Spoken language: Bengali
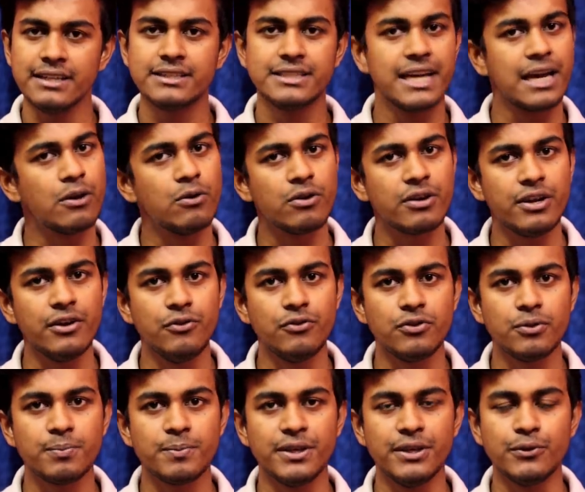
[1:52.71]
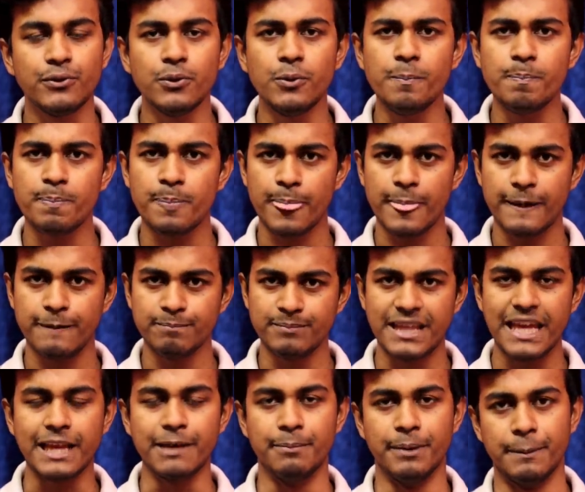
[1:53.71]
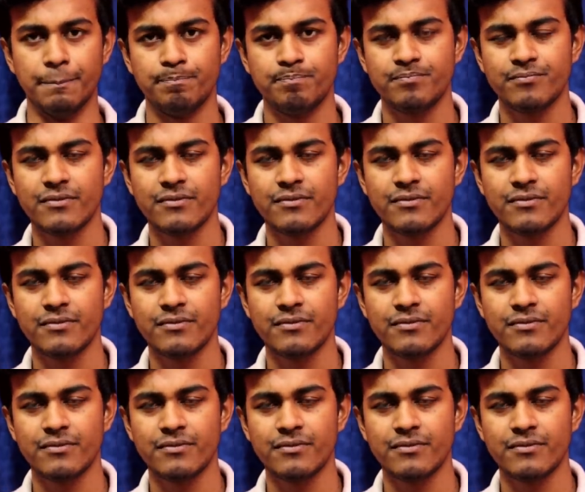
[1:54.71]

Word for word: সেগুলোকে ইউটিউব কিন্তু দেখবে